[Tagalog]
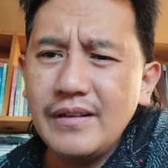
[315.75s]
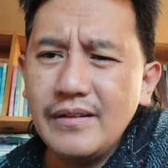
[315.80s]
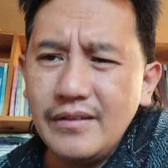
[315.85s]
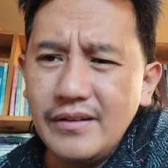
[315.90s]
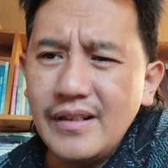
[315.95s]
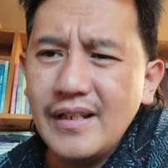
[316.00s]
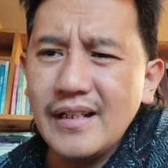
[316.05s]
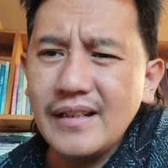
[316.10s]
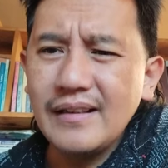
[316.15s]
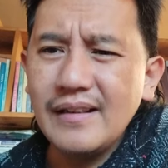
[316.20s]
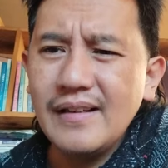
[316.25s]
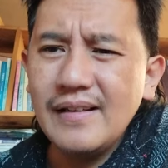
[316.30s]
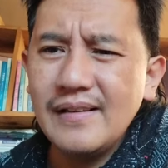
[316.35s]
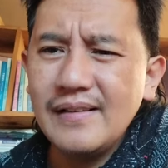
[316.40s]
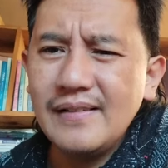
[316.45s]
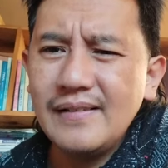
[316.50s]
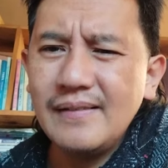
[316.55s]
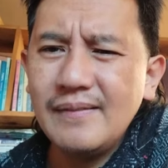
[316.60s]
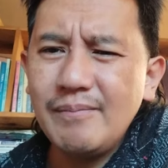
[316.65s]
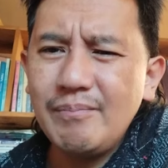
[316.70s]
Yet,
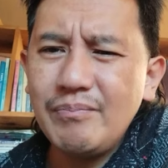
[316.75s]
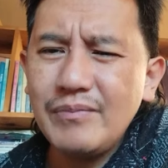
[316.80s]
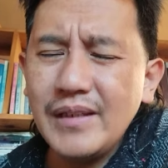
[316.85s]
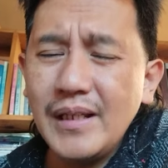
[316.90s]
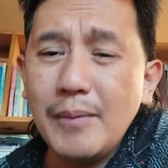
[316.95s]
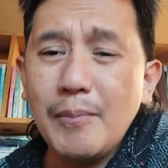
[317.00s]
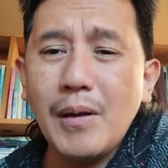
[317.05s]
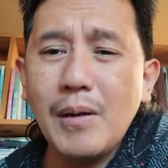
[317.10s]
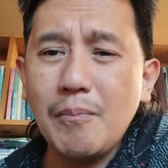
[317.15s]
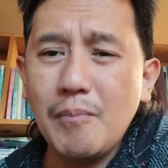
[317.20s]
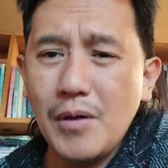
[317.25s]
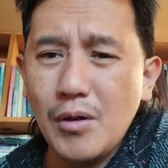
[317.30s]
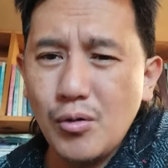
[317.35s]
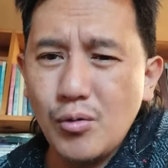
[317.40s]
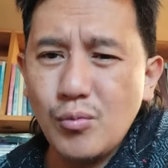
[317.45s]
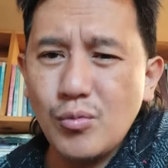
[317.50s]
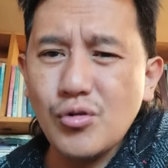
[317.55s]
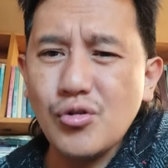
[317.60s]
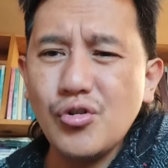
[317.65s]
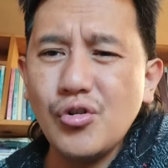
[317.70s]

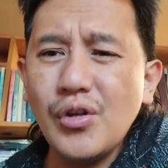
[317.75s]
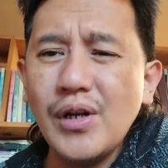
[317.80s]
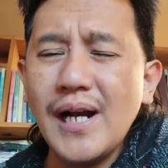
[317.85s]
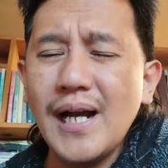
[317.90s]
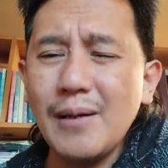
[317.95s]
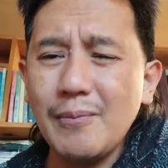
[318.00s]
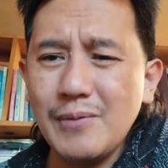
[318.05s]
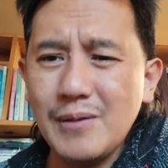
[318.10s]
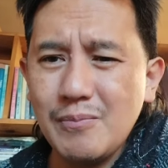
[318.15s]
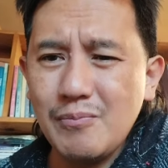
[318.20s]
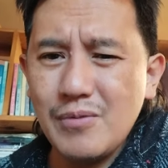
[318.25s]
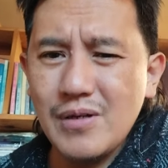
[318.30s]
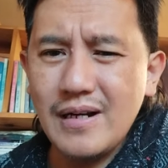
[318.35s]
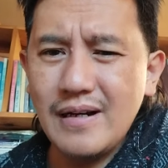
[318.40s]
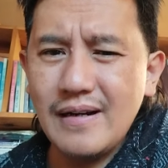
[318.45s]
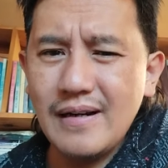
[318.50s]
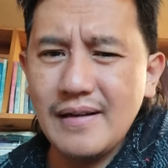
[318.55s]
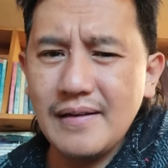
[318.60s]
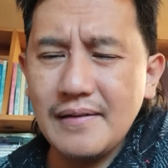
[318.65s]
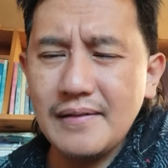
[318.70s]
ipalpalubos na
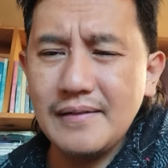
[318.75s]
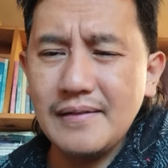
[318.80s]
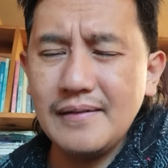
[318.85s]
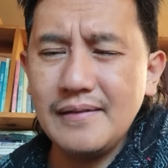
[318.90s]
agbibiyag ka.